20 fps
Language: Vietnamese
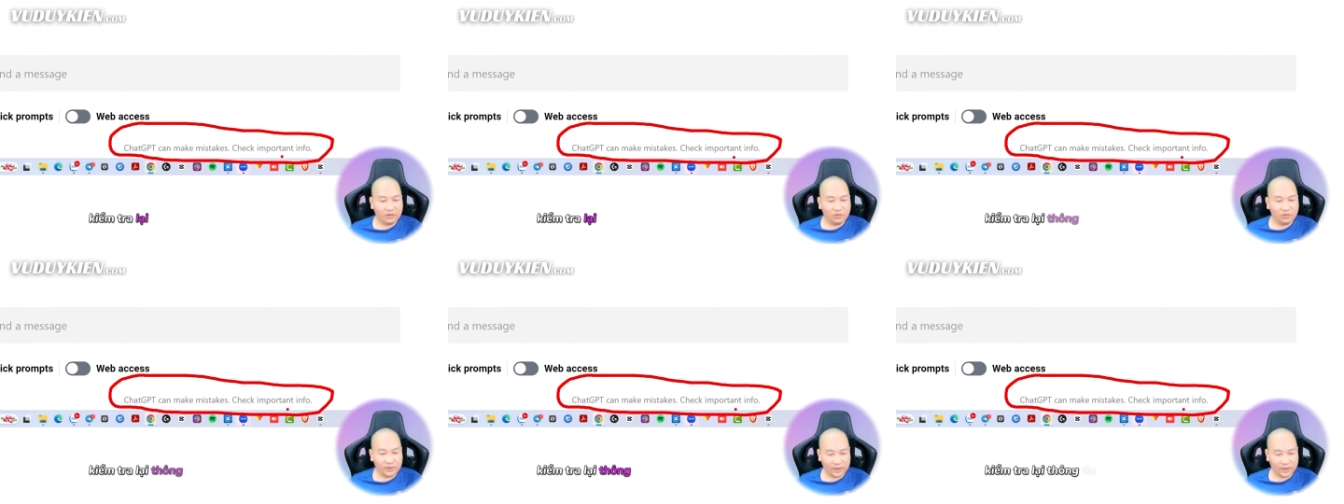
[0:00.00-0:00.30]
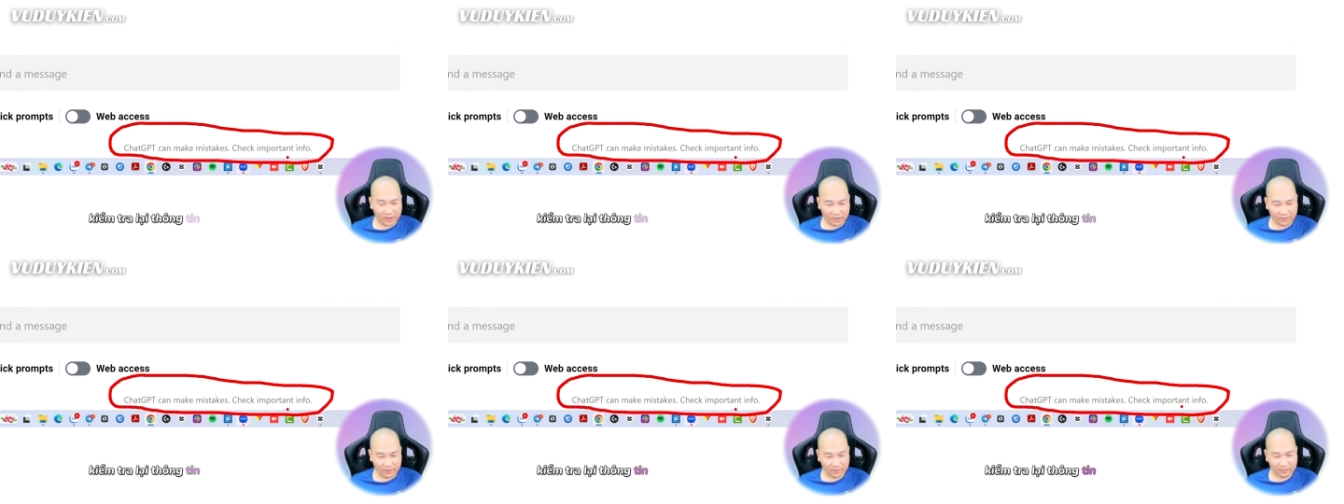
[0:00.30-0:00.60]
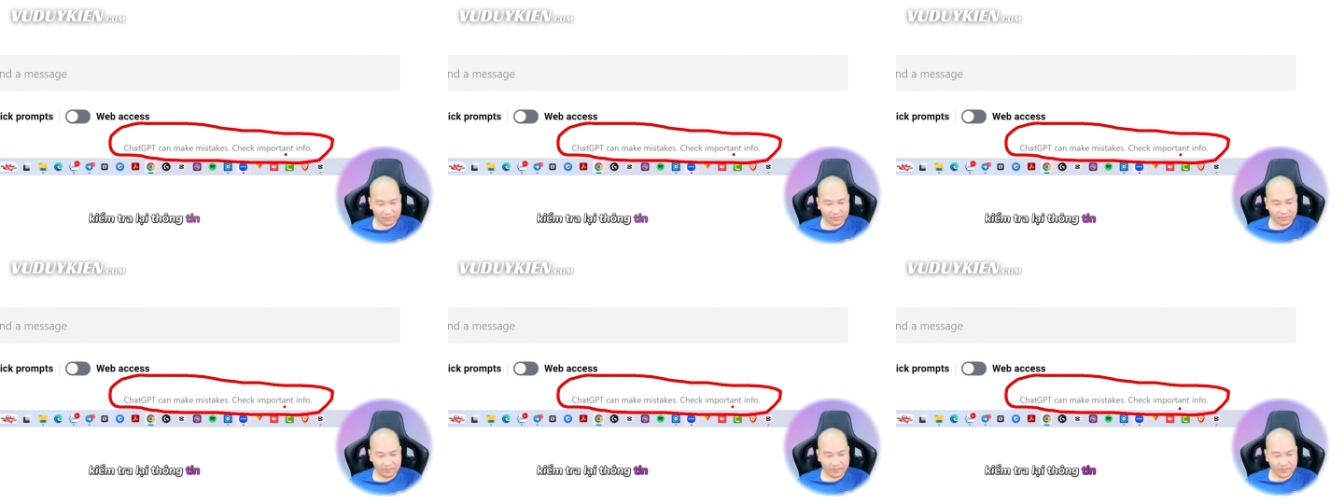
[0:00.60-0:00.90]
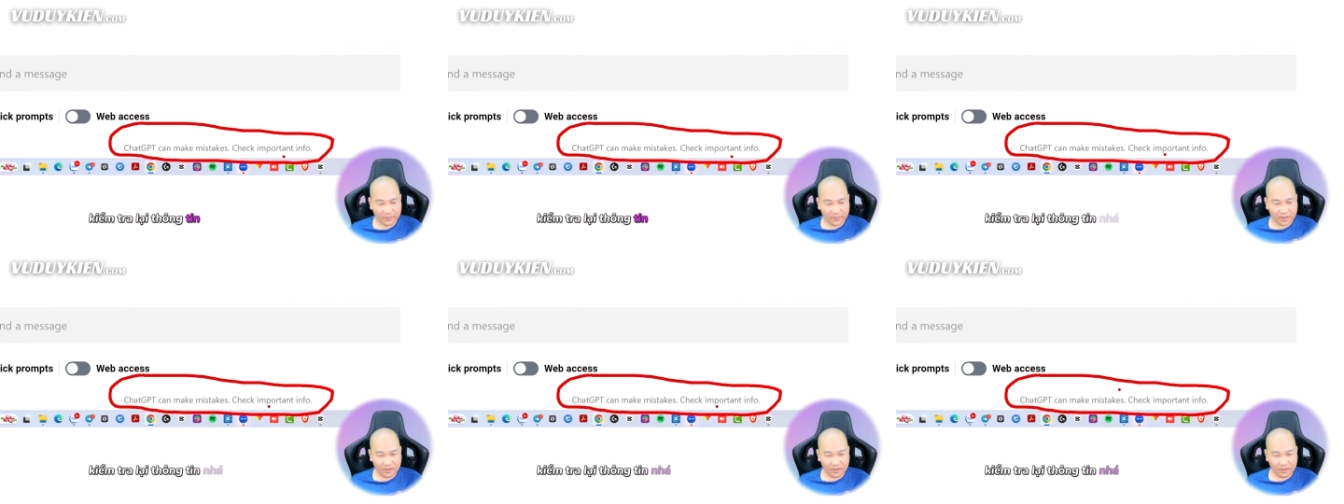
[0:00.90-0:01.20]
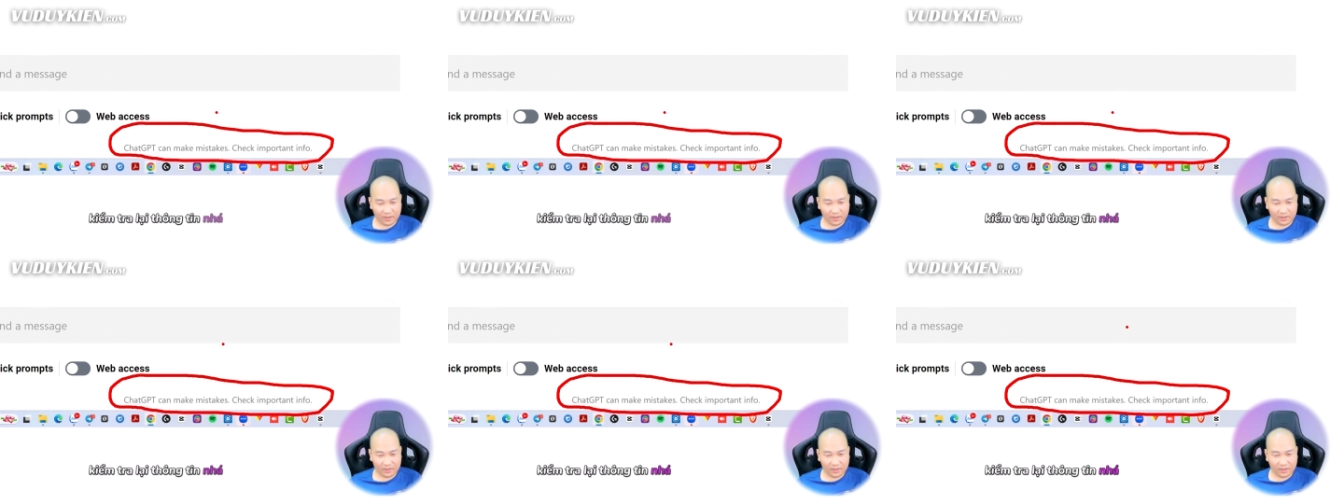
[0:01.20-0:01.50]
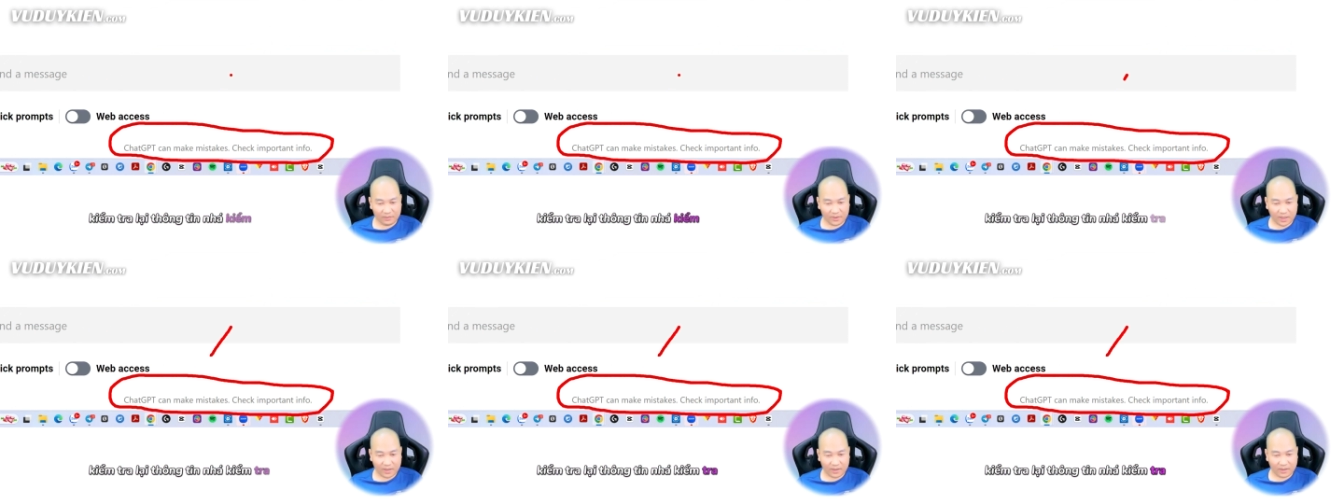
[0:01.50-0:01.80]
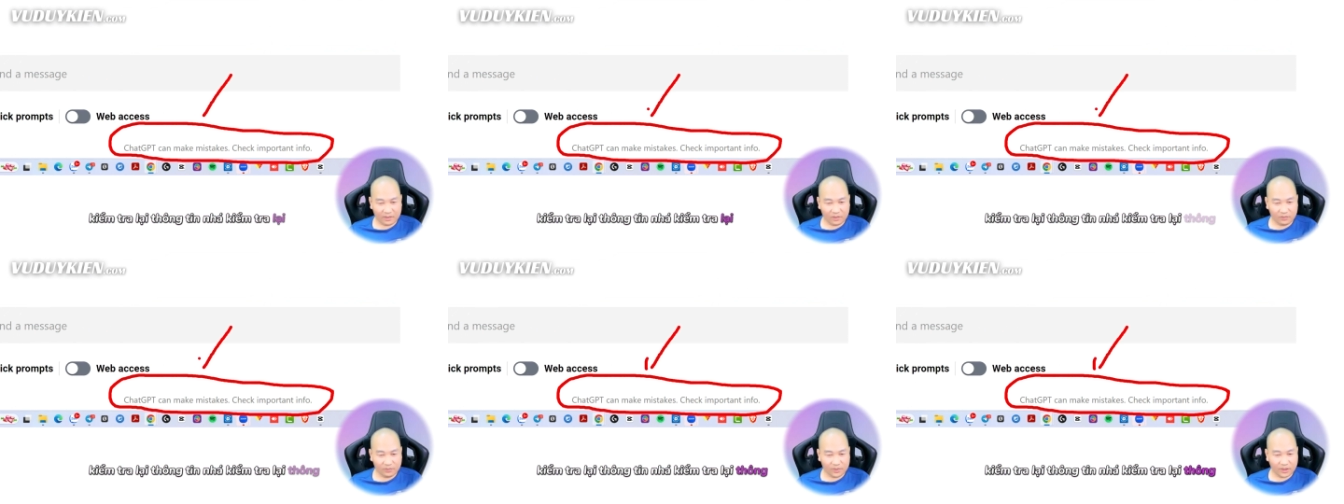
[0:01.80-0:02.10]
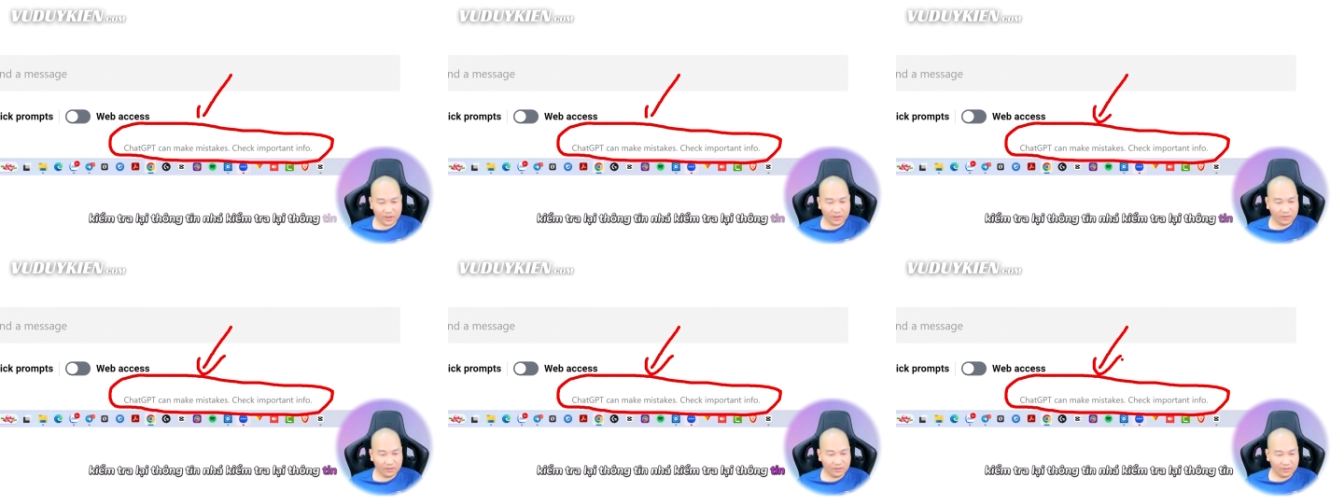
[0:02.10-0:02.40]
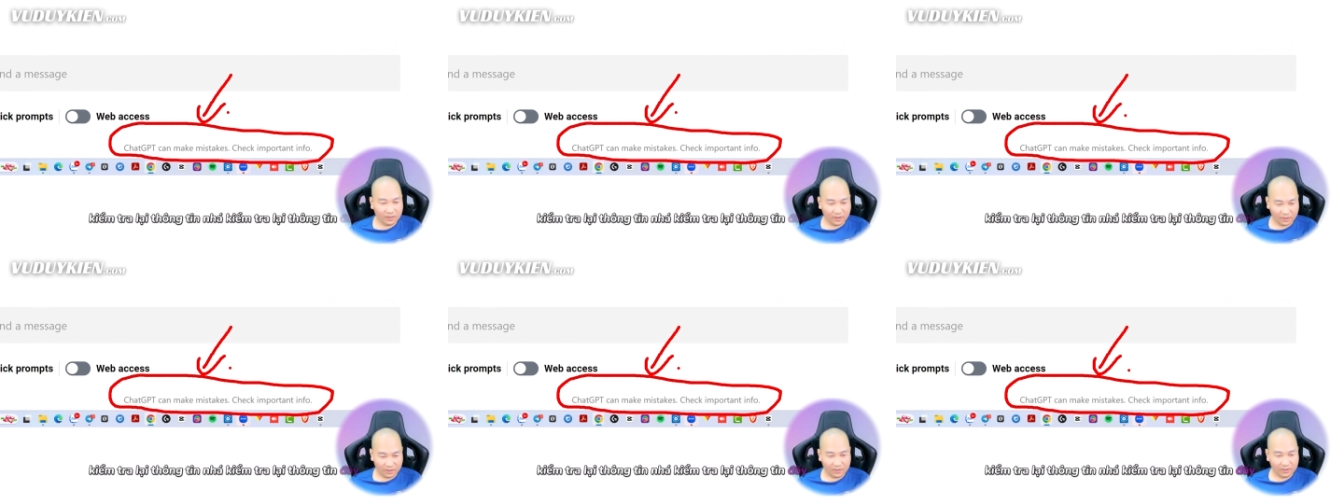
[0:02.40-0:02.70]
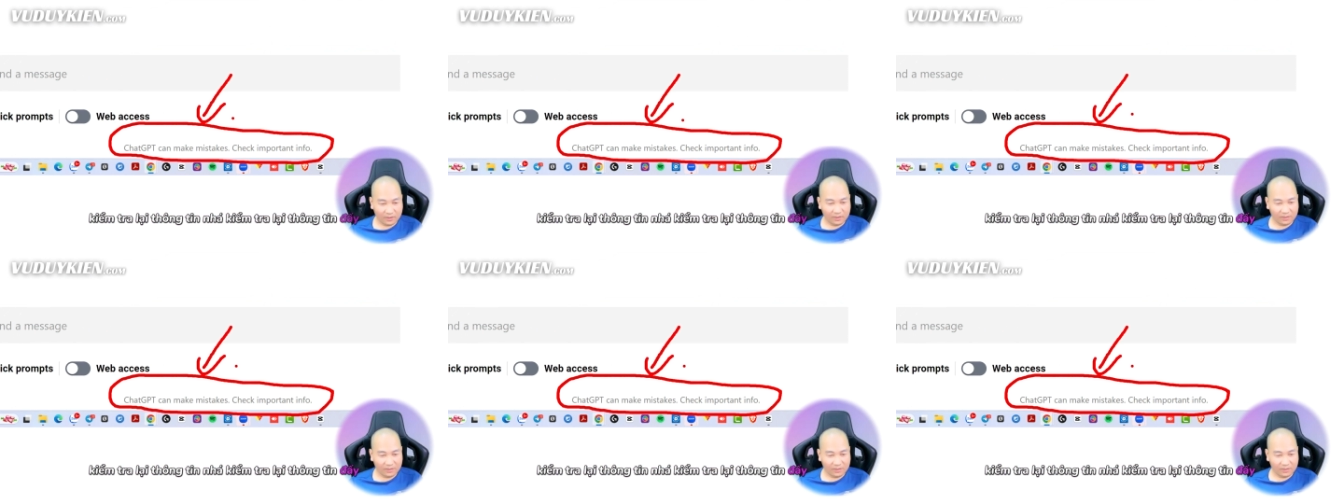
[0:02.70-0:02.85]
thông tin. Nhá, kiểm tra lại thông tin. Đấy.